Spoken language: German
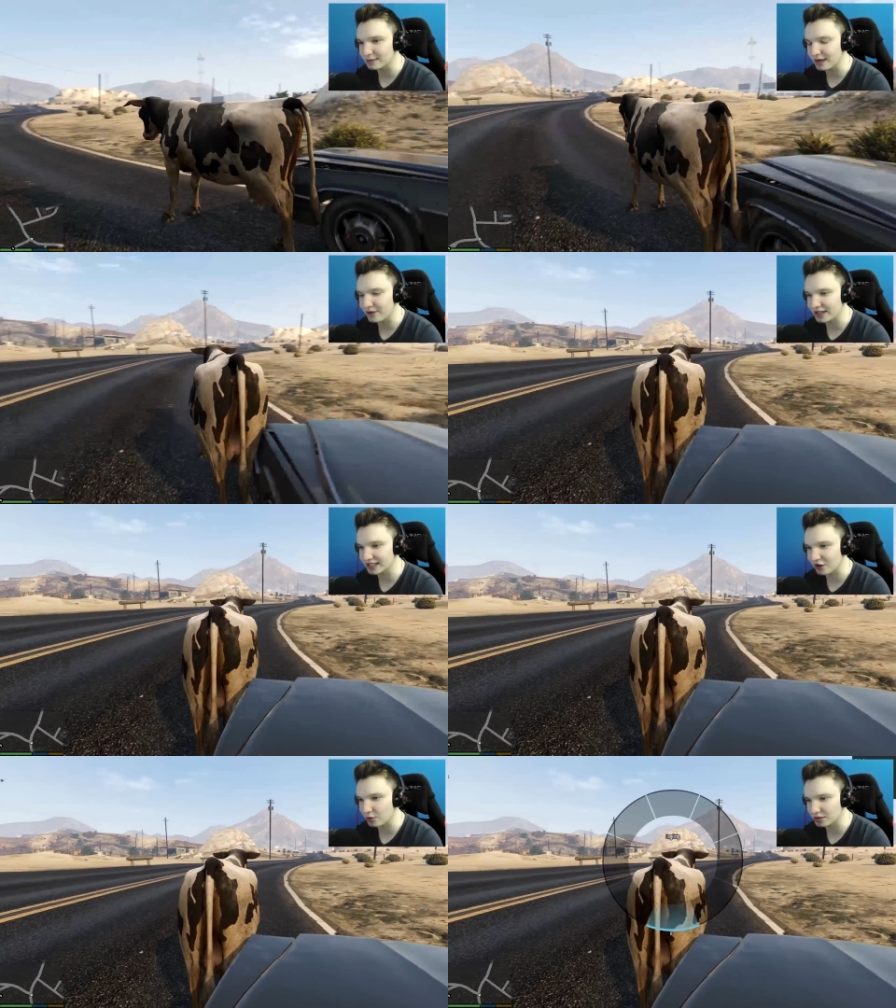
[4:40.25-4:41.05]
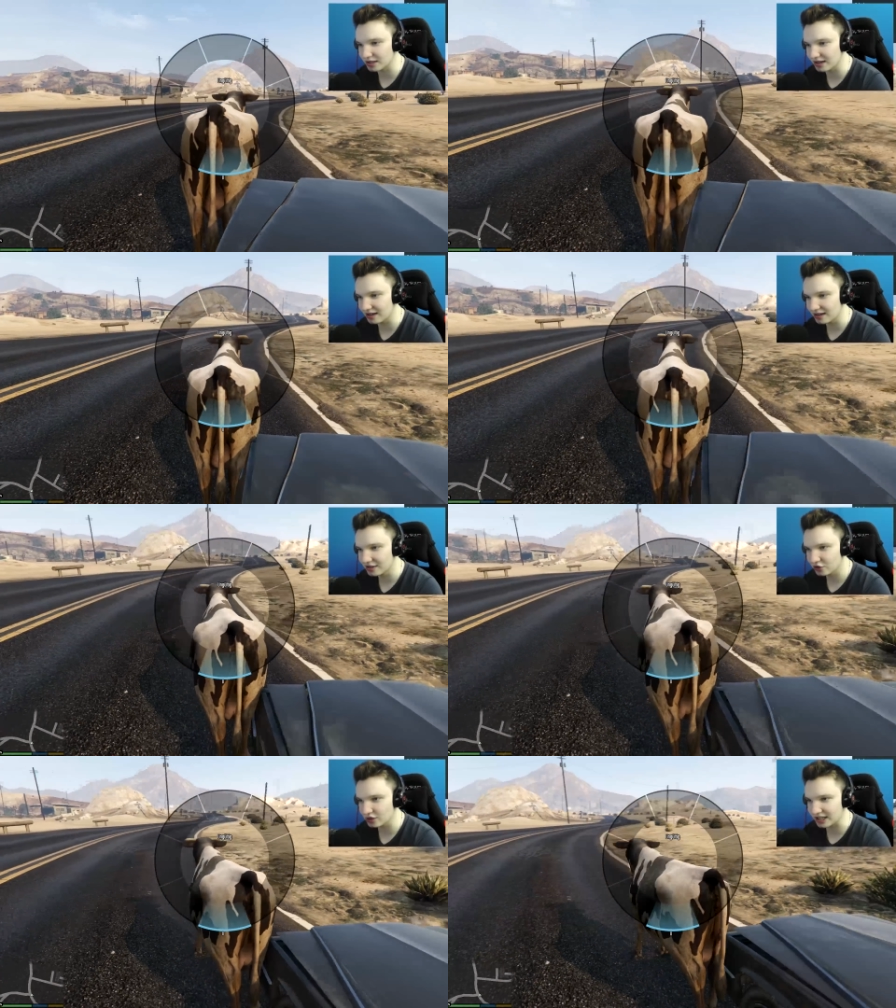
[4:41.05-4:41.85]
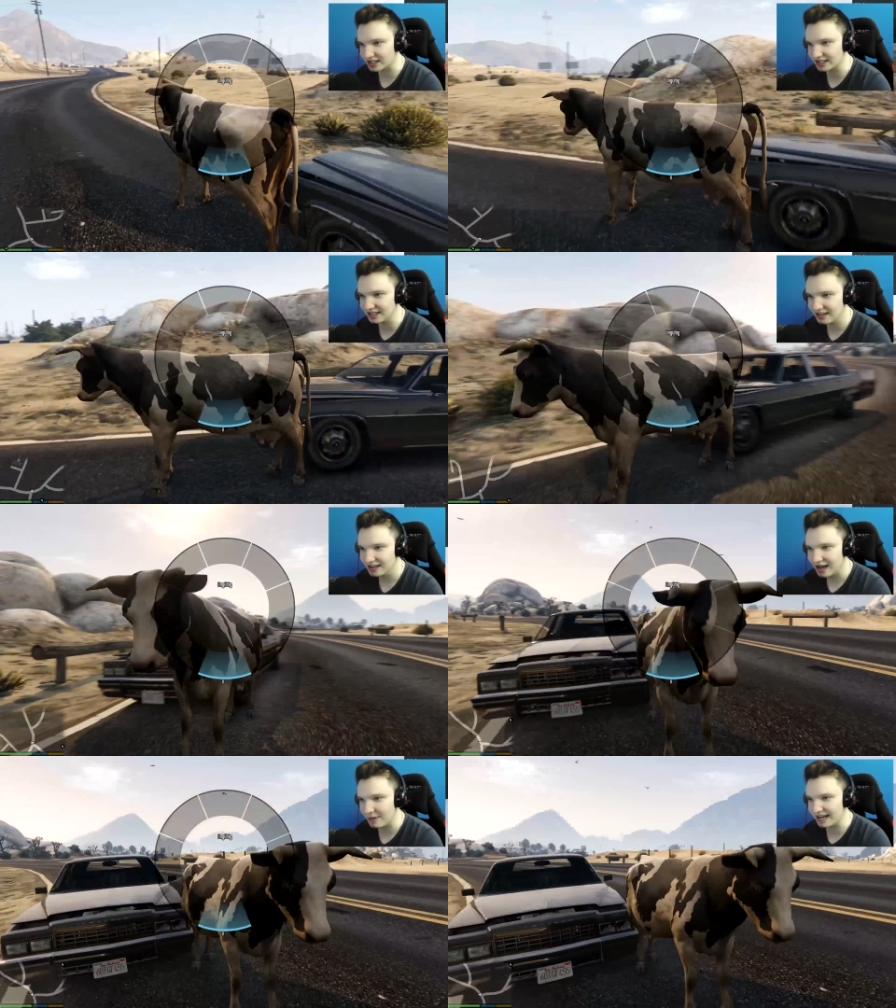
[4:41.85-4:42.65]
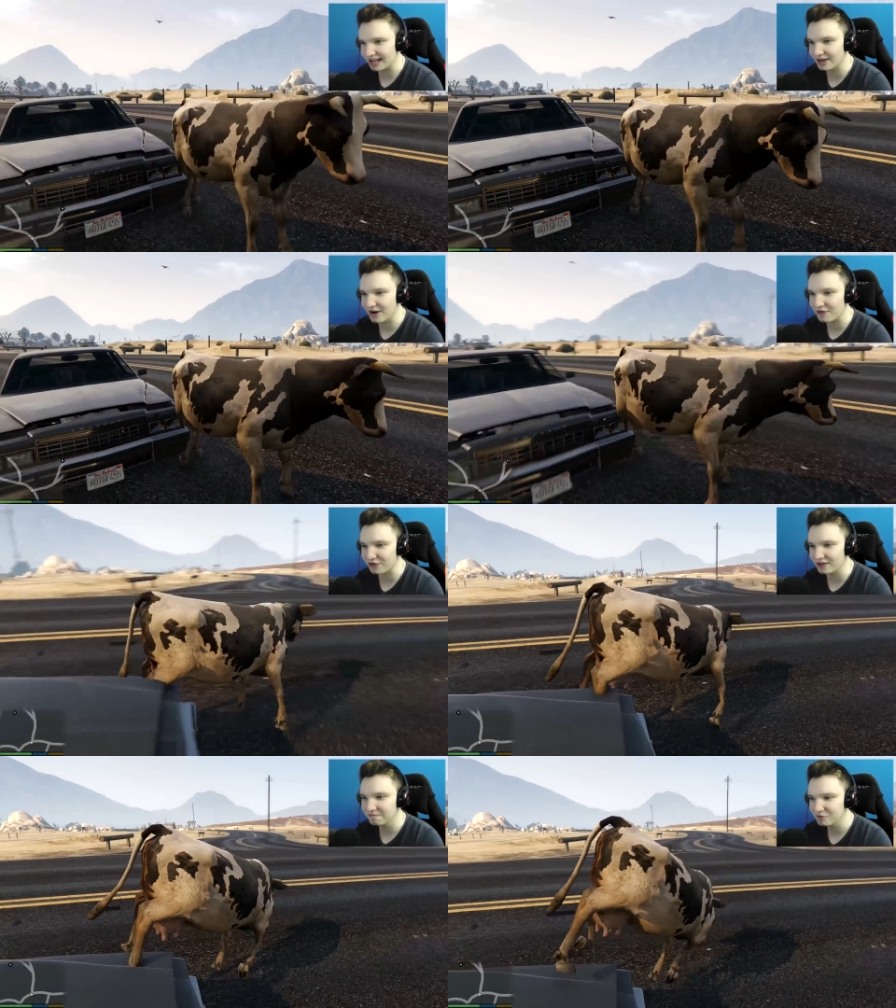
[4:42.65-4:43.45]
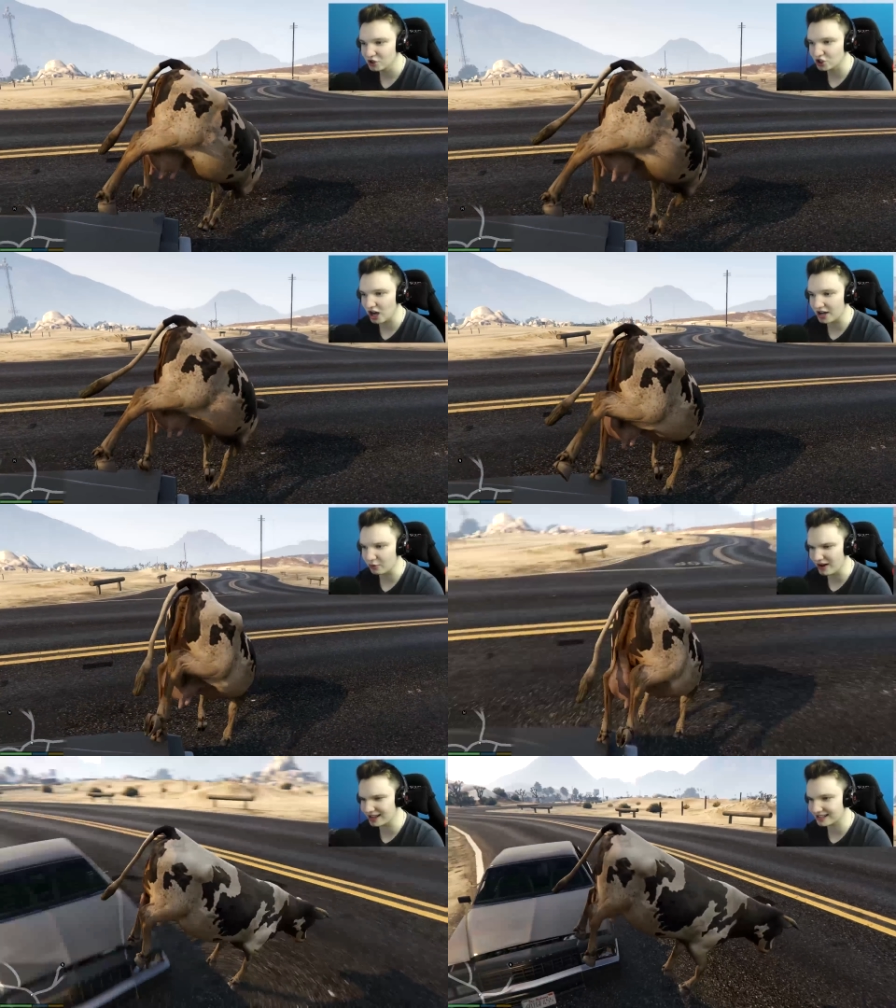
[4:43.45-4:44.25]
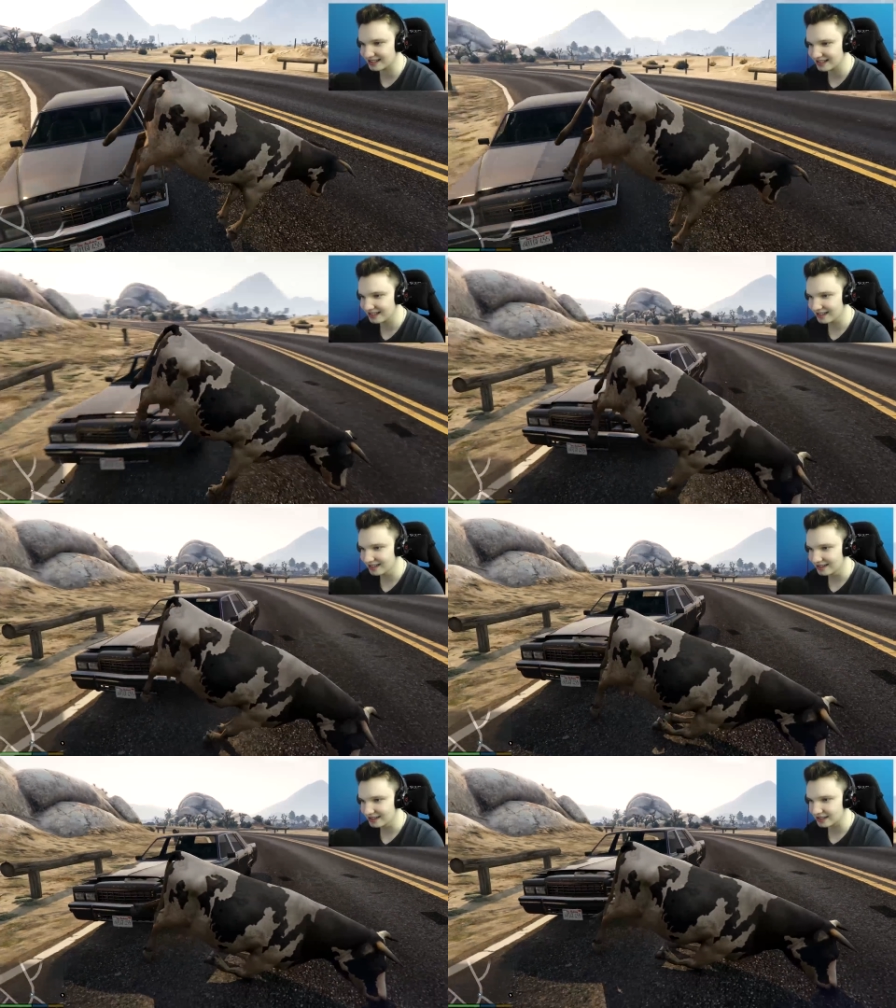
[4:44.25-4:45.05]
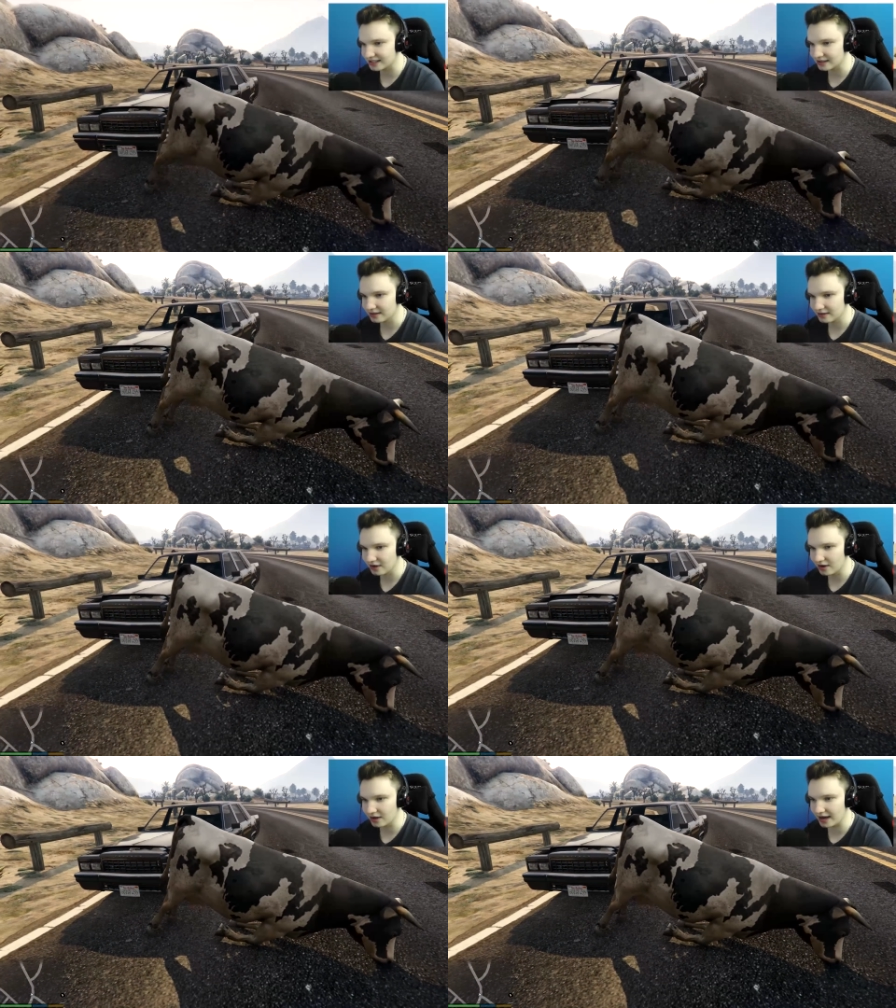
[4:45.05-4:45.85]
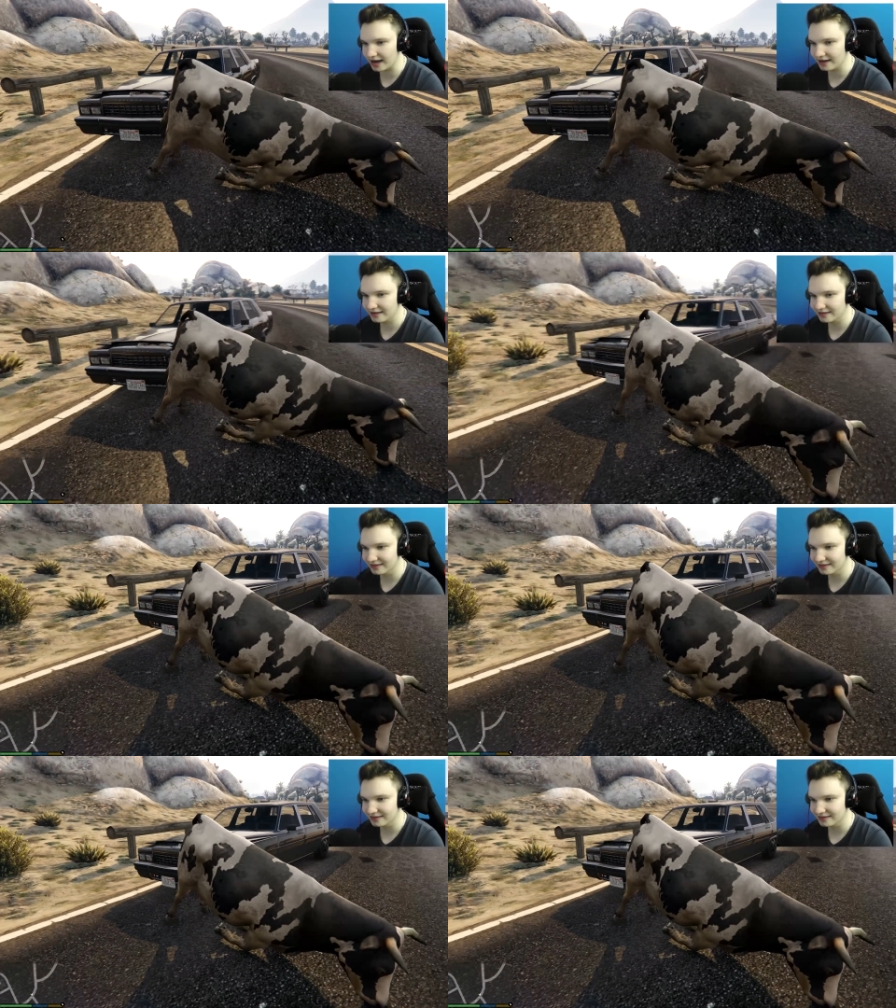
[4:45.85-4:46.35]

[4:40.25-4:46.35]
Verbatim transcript: Mir gefällt das, glaube ich, ja. Schon sexy. Hab leider keine Waffen. Schade. Was? Okay.